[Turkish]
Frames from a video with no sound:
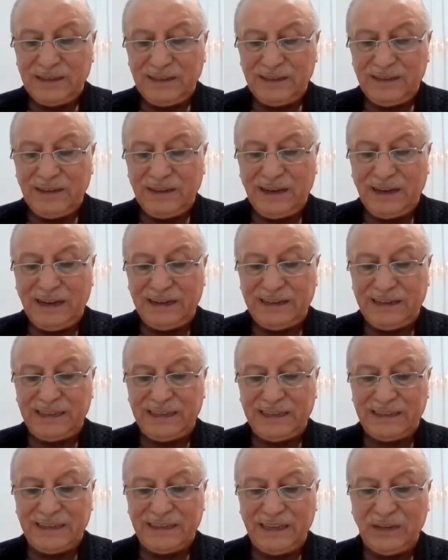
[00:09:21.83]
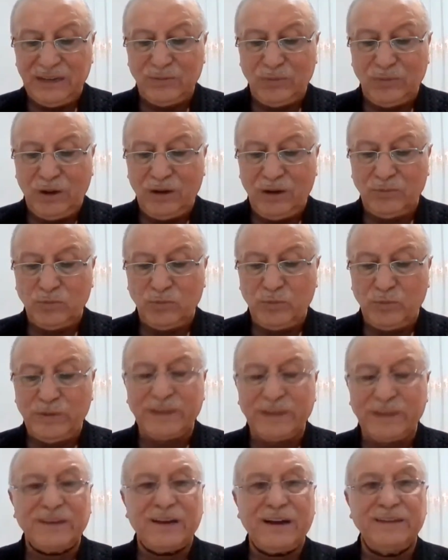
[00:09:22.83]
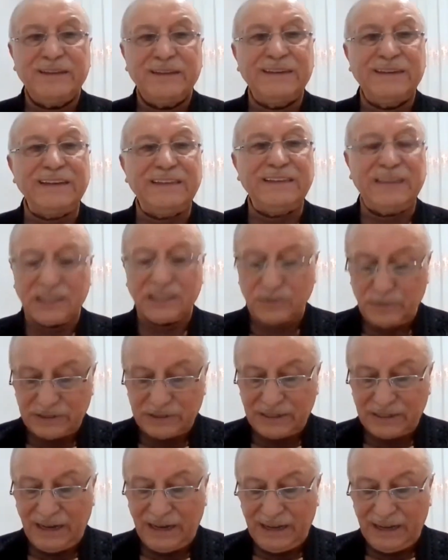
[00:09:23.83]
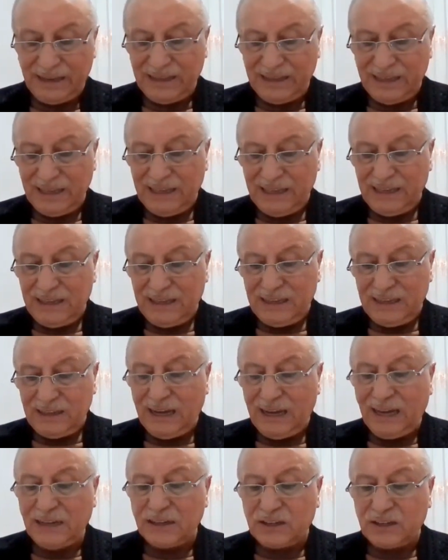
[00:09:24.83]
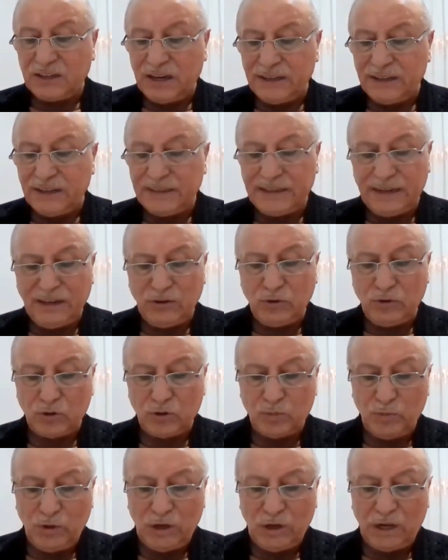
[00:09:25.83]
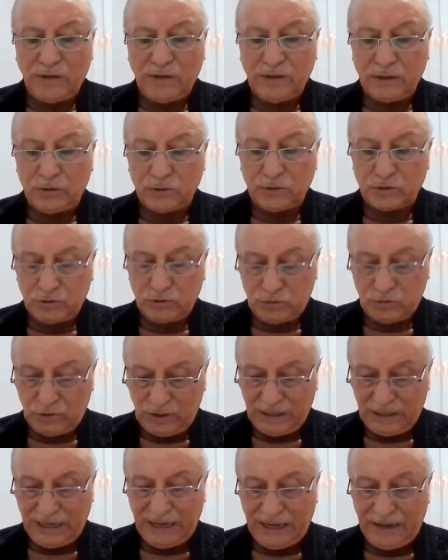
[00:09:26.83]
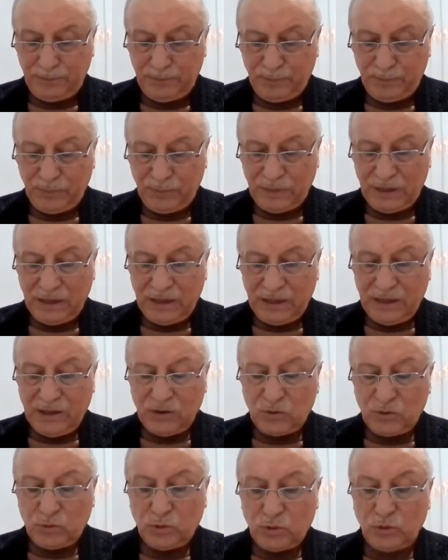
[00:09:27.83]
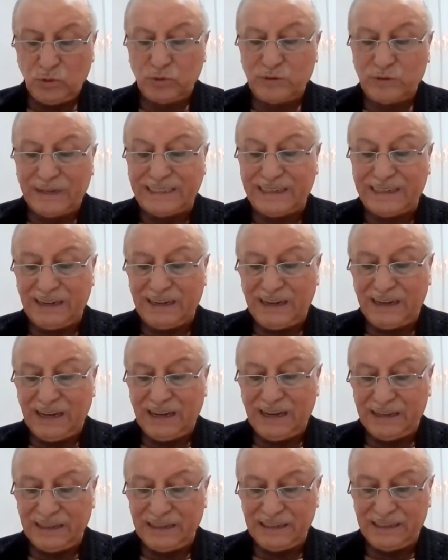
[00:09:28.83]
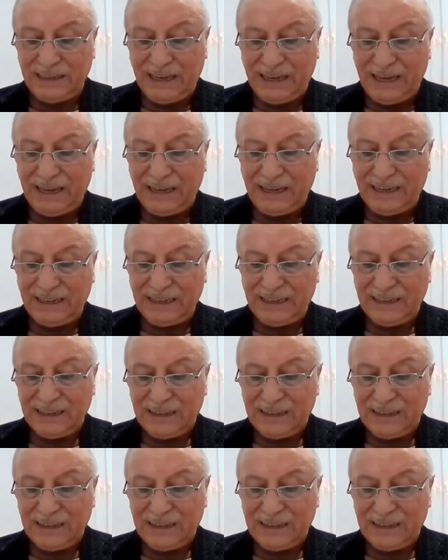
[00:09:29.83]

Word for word: yani İmam Mübin kaderin yazmasıyla yani kaderin hükmüyle ve düsturuyla kudret-i ilahiye